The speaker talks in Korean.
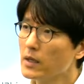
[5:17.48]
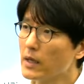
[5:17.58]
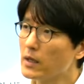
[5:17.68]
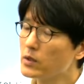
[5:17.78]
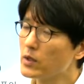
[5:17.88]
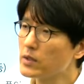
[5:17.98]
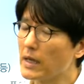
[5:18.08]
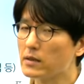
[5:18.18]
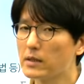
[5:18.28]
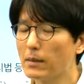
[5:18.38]
예를 들어서
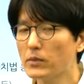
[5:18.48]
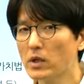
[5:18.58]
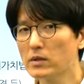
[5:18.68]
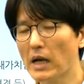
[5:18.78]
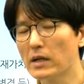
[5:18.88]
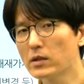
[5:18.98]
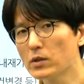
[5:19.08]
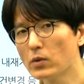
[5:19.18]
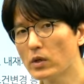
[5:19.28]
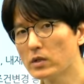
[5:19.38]
한 삼 년, 사 년
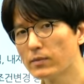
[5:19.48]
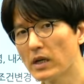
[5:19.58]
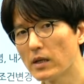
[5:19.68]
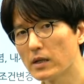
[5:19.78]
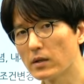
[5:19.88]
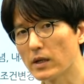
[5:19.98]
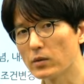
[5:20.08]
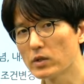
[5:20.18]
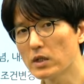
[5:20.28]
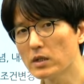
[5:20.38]
전까지만
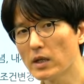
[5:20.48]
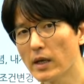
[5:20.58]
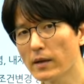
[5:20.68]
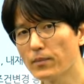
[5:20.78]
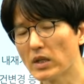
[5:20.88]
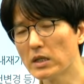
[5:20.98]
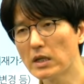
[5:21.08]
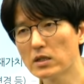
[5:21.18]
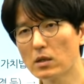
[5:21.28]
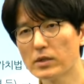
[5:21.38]
하더라도 실제 이
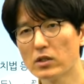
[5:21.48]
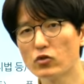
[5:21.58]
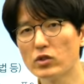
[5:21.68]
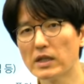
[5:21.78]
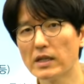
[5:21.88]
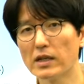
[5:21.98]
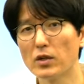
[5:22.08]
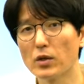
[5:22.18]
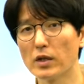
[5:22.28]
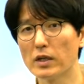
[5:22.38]
차 시험에서 출제되는
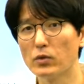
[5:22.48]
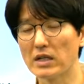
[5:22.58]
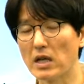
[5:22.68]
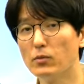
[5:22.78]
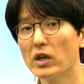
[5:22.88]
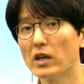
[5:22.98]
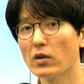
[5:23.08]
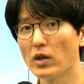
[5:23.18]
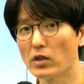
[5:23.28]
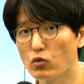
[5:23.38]
영역이 우리가 재무의
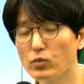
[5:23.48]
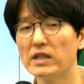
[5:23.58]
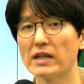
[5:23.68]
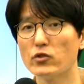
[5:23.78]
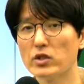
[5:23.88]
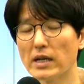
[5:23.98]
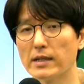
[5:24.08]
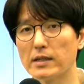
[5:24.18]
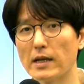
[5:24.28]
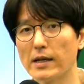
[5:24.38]
영역이 두 문제가 출시가
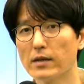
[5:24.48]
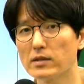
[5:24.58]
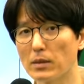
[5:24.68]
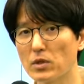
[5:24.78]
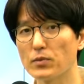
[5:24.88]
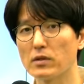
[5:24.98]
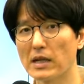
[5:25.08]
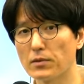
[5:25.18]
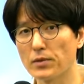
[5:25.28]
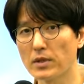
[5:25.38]
되잖아요. 삼십 점,
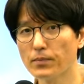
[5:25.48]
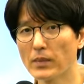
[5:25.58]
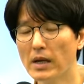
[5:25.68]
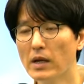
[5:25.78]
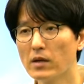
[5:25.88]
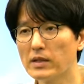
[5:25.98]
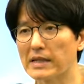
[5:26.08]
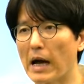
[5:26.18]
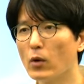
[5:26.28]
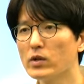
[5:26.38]
사십 점. 그런데
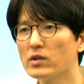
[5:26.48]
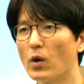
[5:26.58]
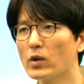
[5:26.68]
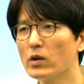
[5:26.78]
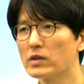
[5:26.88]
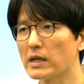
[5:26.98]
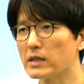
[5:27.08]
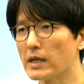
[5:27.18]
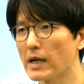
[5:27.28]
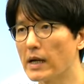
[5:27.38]
나오는 영역
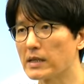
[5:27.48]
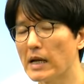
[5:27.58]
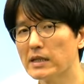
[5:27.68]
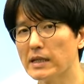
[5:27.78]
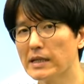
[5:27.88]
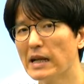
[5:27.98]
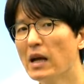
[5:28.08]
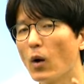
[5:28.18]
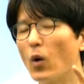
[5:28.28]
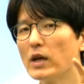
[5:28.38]
자체가 사실
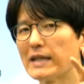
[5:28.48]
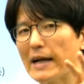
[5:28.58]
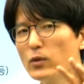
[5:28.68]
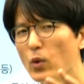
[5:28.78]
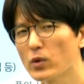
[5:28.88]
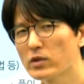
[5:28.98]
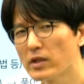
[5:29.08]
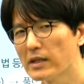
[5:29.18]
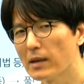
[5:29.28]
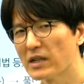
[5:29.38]
거의
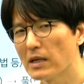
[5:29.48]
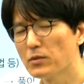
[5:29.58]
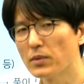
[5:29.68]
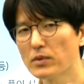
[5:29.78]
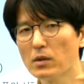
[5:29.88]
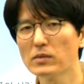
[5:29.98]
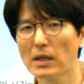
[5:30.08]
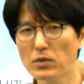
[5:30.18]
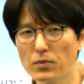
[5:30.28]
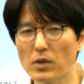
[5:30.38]
단독적인 테마 삼십 점,
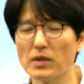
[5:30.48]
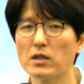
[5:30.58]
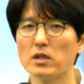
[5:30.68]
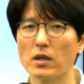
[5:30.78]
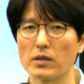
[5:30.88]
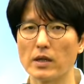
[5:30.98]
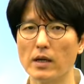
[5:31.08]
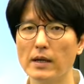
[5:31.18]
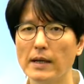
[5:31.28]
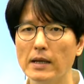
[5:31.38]
삼십 점 이런 식이었어요.
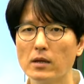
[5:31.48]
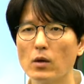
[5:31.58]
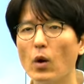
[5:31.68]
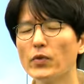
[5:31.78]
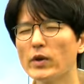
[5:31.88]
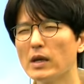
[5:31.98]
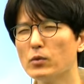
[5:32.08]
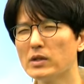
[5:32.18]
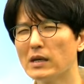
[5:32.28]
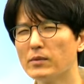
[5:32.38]
그러니까 어떻게
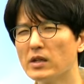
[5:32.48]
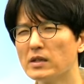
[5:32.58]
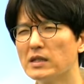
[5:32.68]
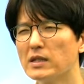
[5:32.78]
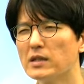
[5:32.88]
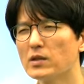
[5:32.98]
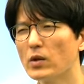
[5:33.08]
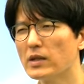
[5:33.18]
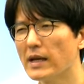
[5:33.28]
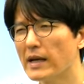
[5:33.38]
본다면 그
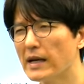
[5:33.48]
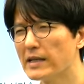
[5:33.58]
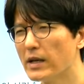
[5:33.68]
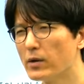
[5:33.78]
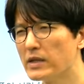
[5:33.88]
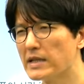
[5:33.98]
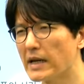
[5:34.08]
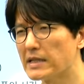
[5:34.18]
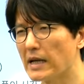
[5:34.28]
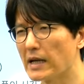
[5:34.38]
선택한 내용을
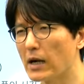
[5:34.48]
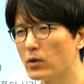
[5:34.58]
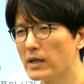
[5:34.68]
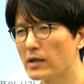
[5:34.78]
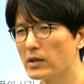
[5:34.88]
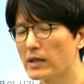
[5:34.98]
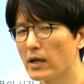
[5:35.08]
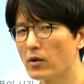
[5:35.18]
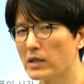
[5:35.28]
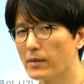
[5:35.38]
제가 잘 갖고
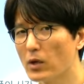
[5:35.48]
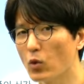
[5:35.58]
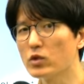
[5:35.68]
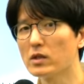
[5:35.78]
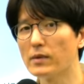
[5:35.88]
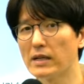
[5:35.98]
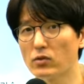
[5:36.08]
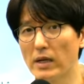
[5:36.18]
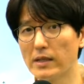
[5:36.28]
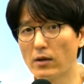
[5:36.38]
달았다라고 한다면 고득점을 할
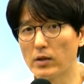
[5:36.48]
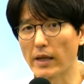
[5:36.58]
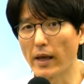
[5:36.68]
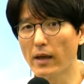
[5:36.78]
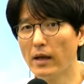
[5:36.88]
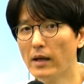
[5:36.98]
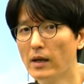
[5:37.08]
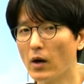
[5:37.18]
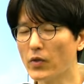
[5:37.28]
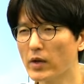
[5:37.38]
수가 있는 건데,
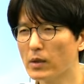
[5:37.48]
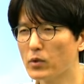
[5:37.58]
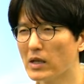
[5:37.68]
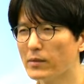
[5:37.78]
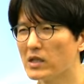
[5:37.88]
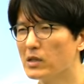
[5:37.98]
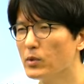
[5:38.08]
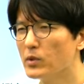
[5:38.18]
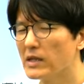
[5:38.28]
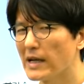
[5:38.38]
어떻게 본다면 그
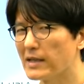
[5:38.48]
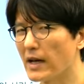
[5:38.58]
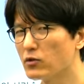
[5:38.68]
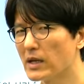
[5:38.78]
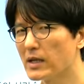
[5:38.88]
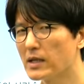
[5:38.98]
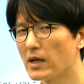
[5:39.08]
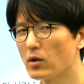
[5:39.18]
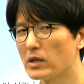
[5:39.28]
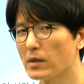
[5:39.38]
부분을 내가 다루지
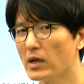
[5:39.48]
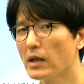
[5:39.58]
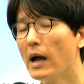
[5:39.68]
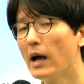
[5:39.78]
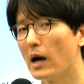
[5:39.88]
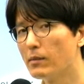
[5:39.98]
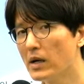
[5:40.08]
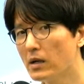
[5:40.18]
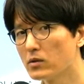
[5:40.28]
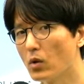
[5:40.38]
않았다라고 한다면
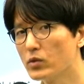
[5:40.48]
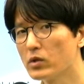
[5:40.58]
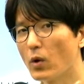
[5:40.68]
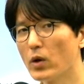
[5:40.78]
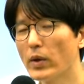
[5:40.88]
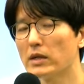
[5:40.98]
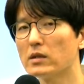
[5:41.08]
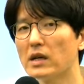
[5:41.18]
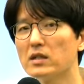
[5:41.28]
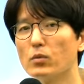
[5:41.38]
아마 점수를 거의
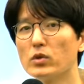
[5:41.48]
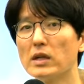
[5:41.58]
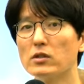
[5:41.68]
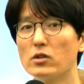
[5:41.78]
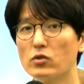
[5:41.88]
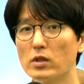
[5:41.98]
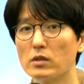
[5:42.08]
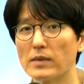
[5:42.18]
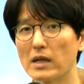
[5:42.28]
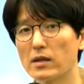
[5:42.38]
획득하지 못했을 수도
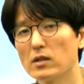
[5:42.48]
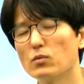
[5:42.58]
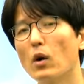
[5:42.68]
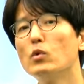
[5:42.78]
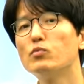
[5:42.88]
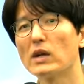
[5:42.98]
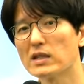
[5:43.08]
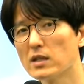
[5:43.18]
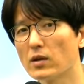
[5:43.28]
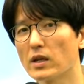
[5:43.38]
있습니다. 그래서 너무
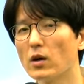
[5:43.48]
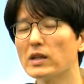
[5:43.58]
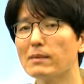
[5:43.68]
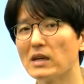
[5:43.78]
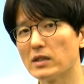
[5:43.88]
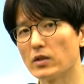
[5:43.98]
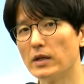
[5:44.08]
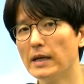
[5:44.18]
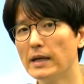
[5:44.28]
불확실성이 컸단 말이죠.